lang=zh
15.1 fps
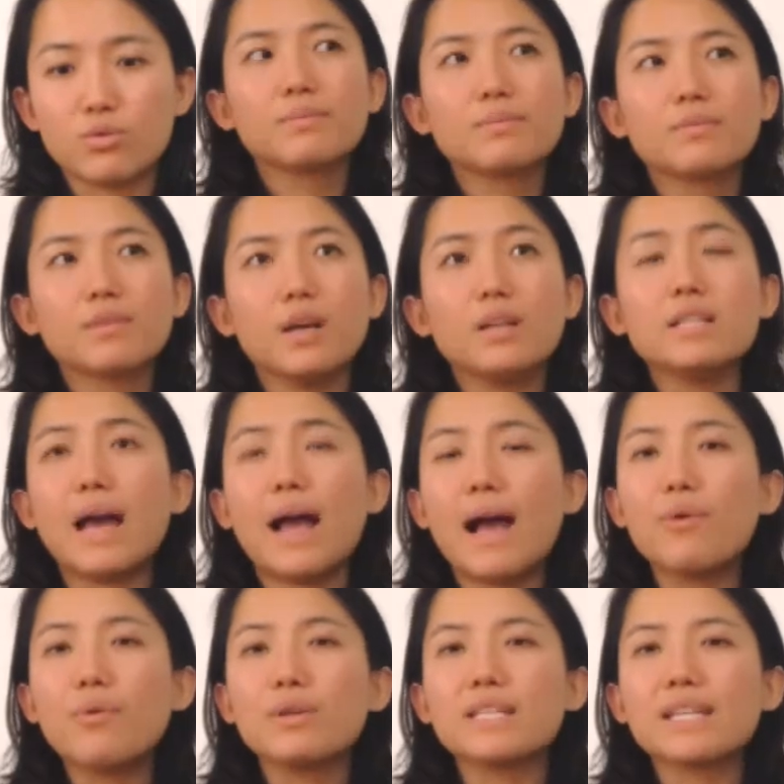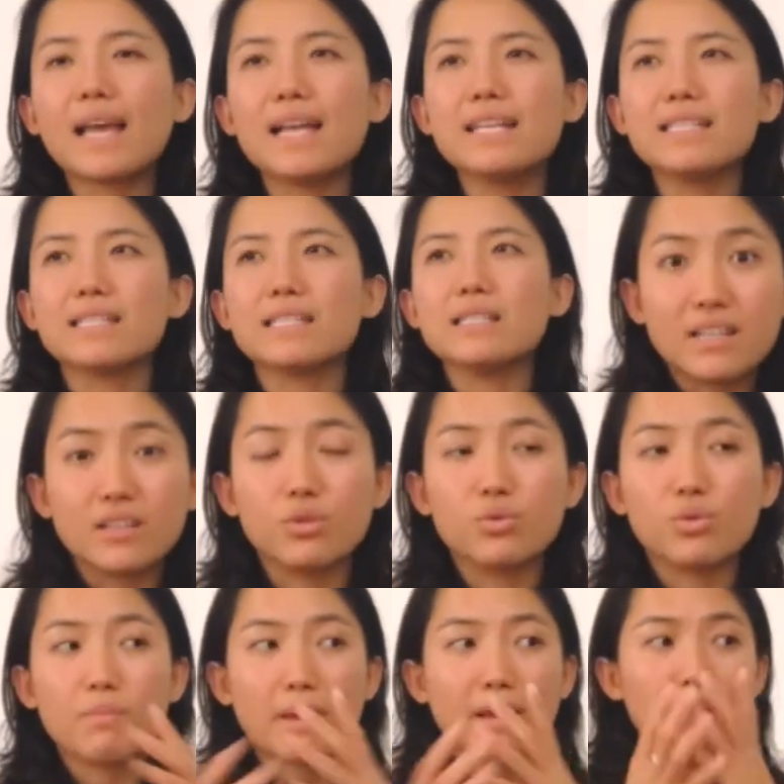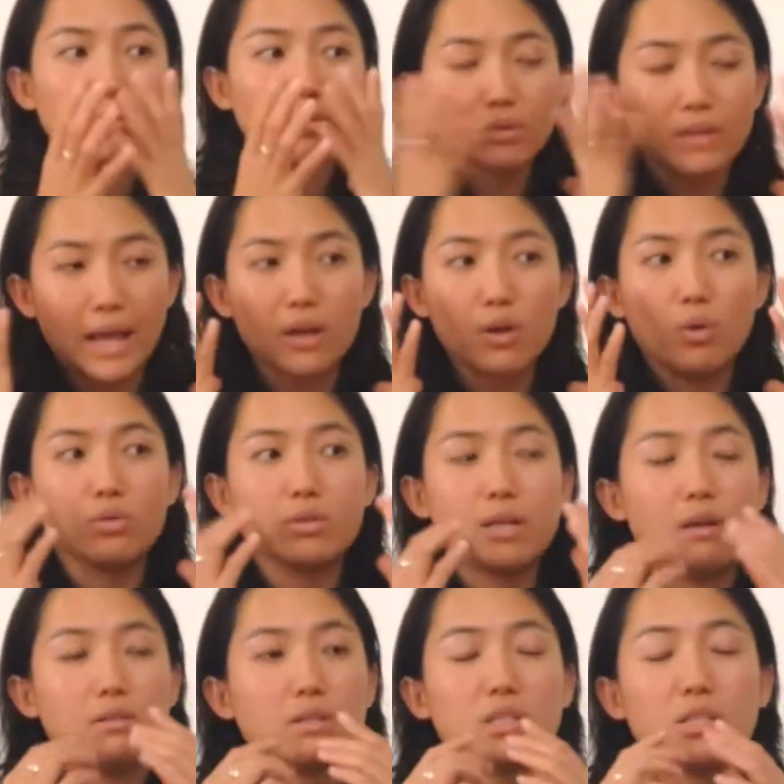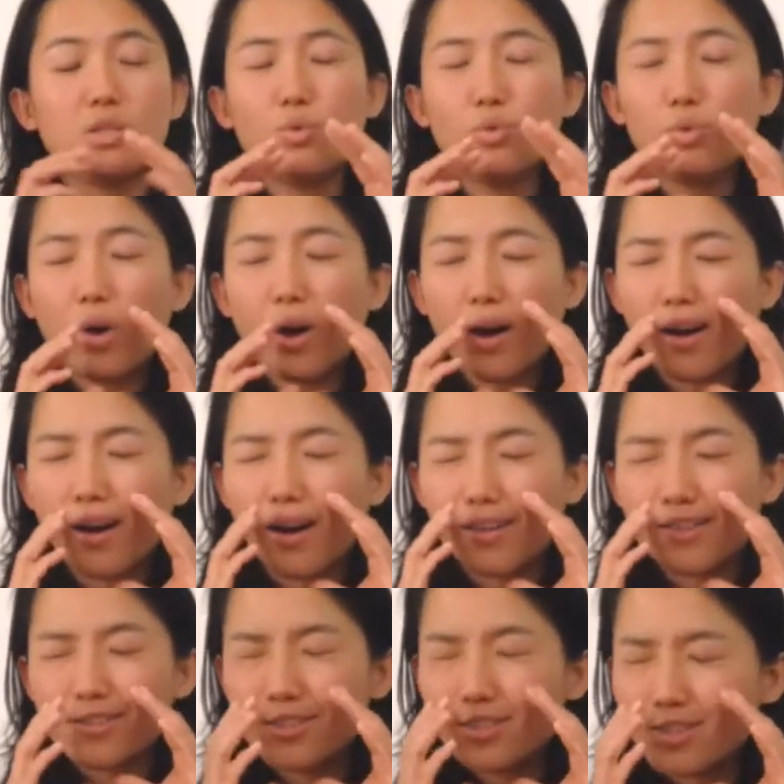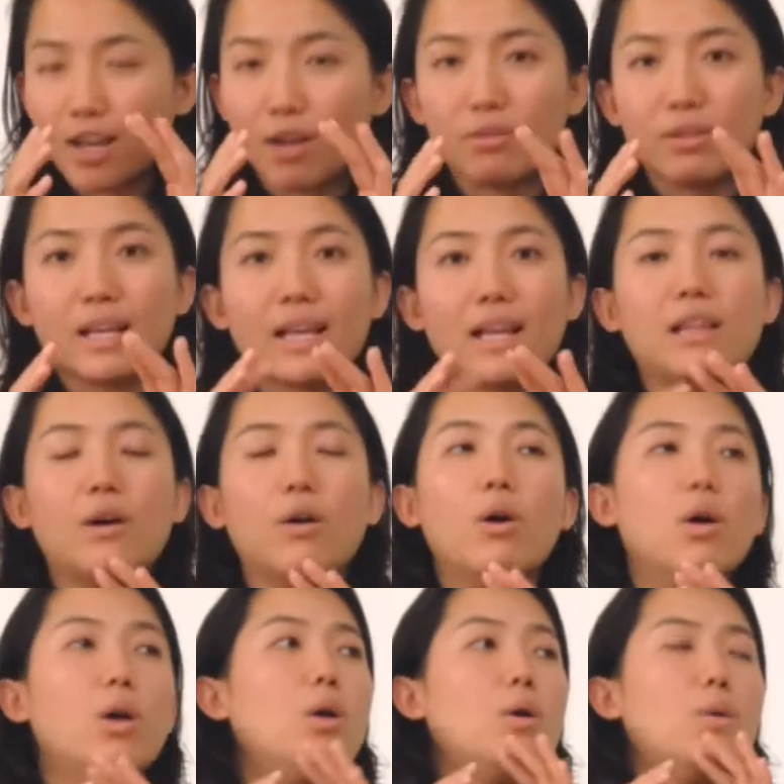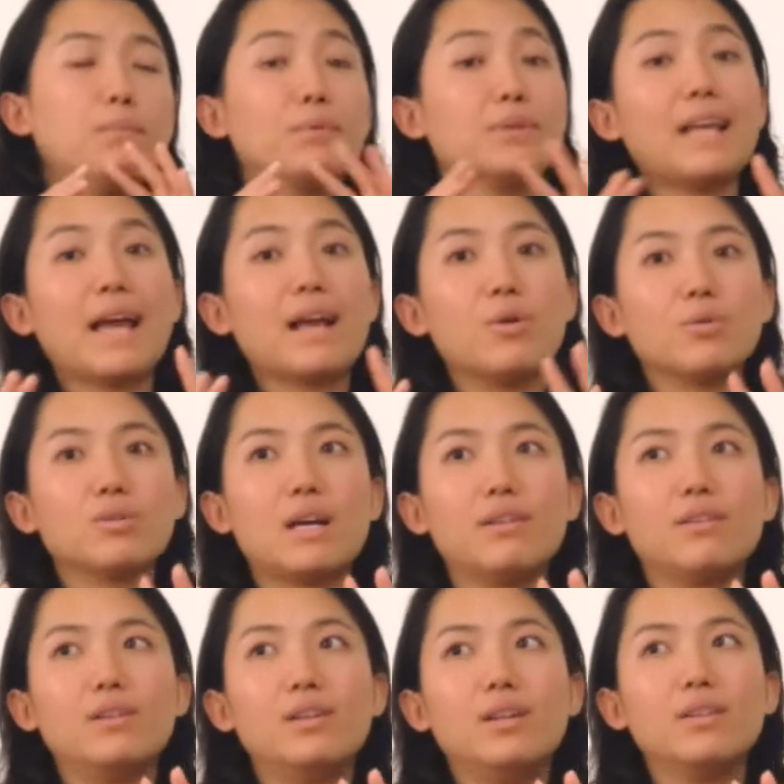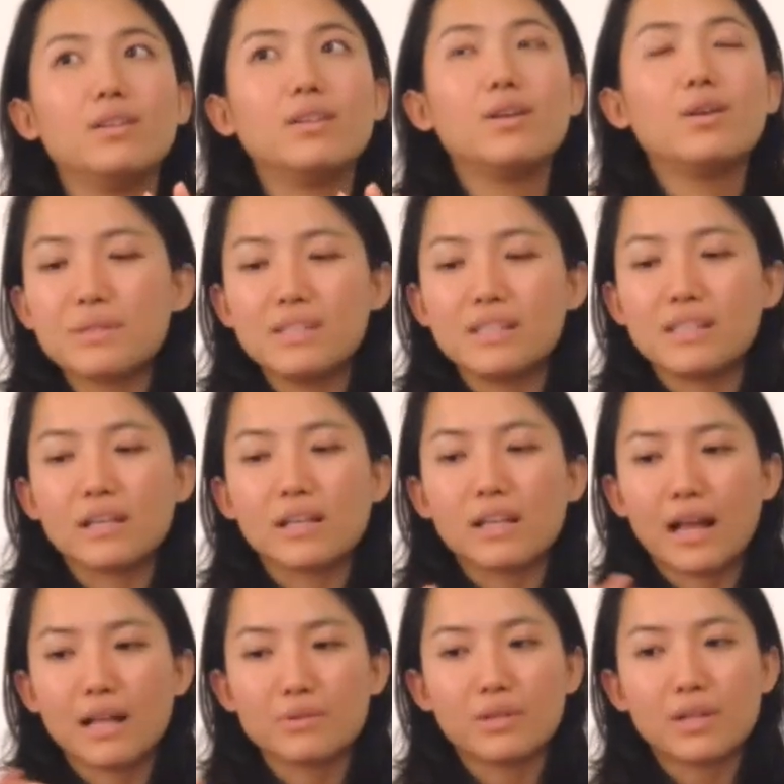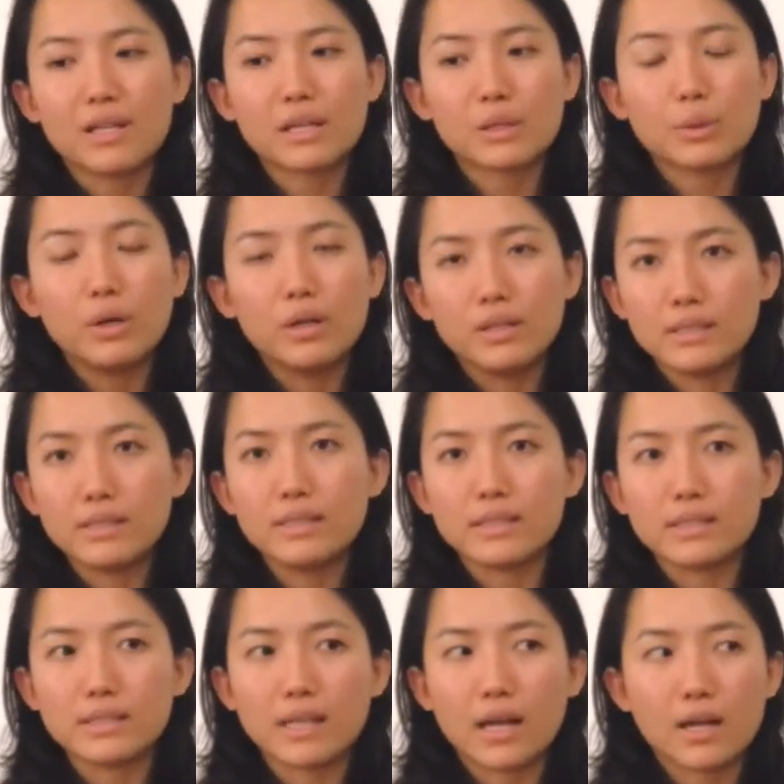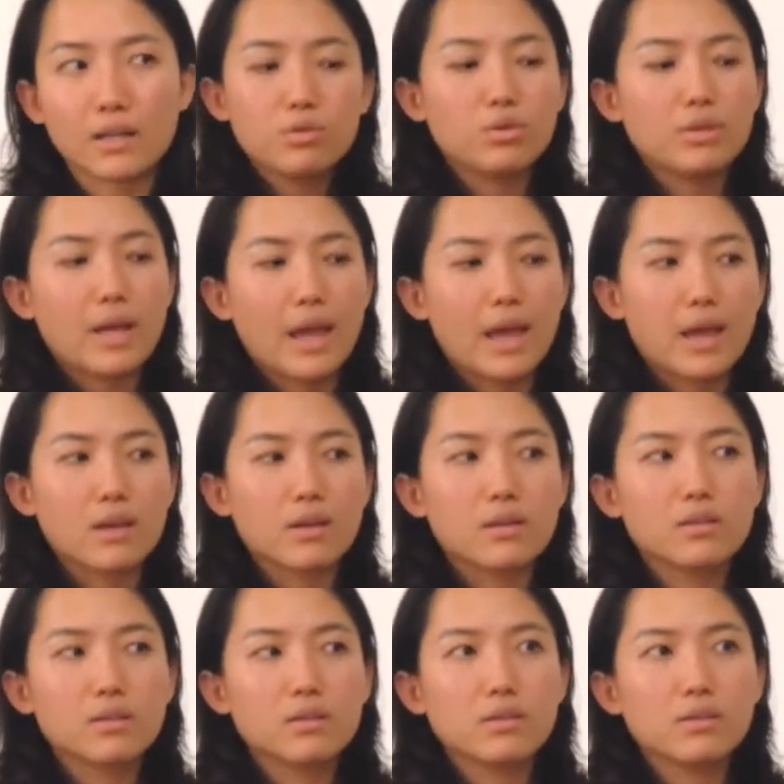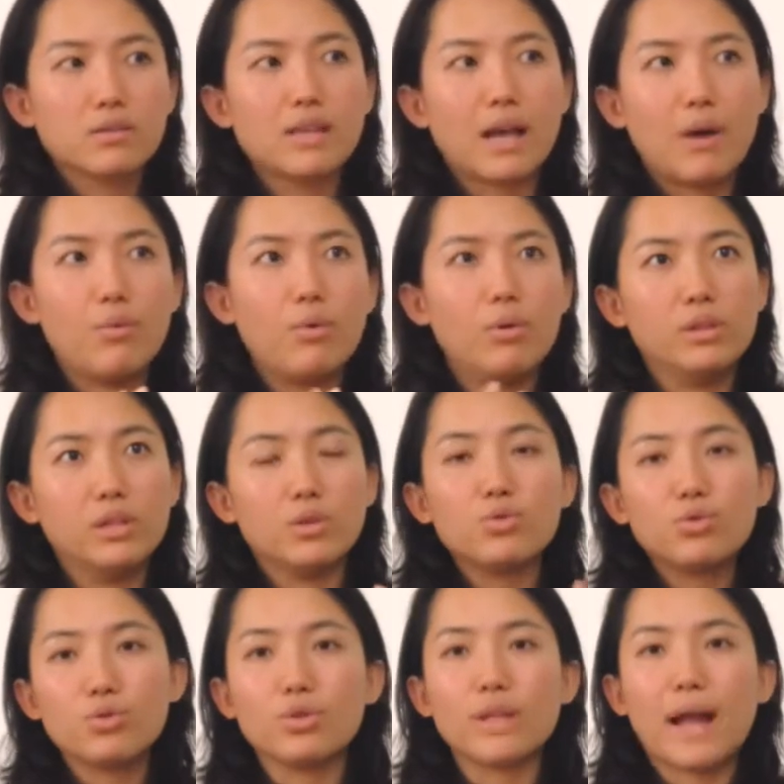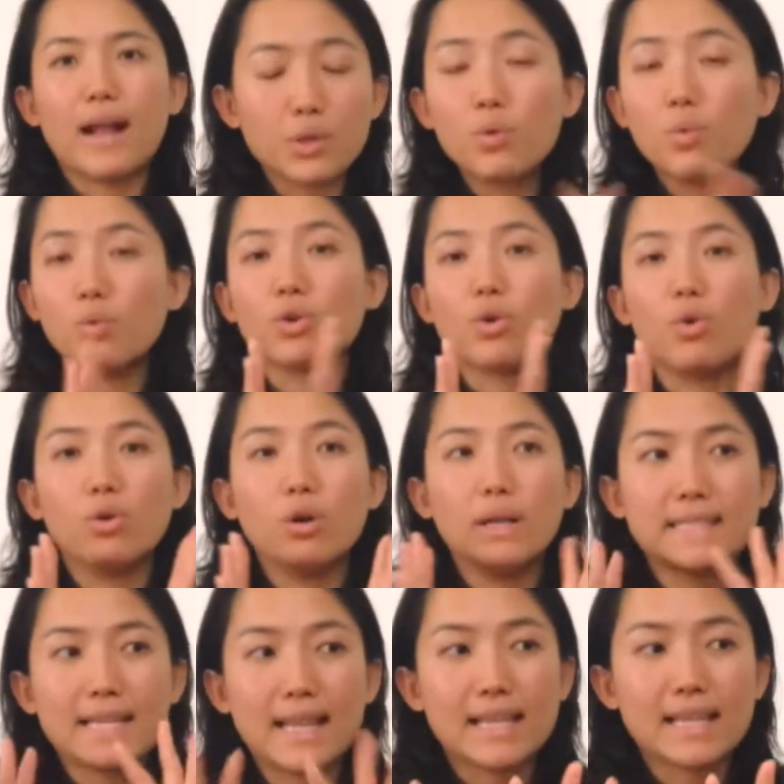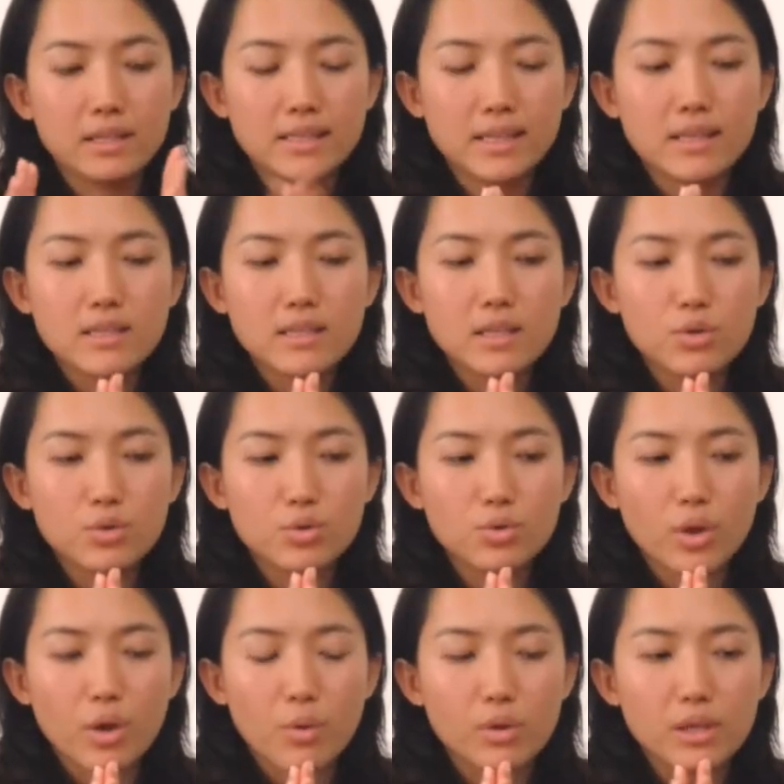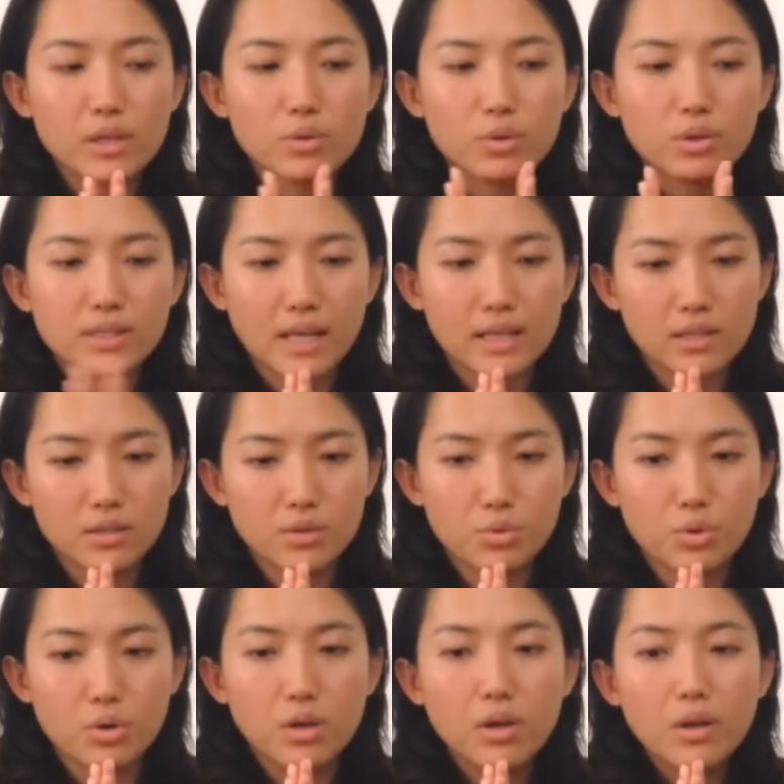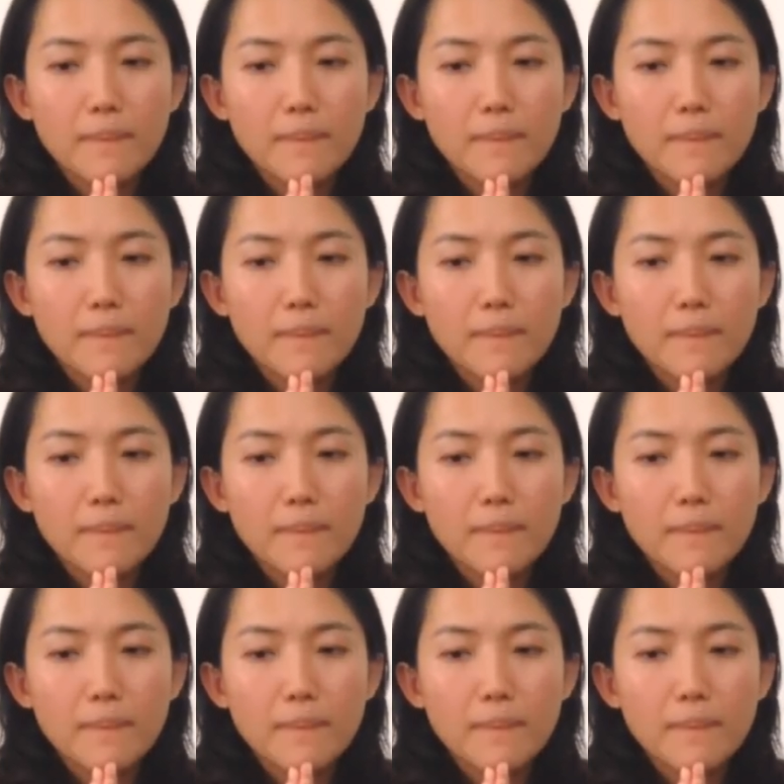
峻，而且韩国已经开始注意，每个人都戴口罩，几乎很少能看到不戴口罩的人，就是你能感觉大家都很紧张，就在。想我能去哪？因为我有加拿大签证，所以我那时候想了说，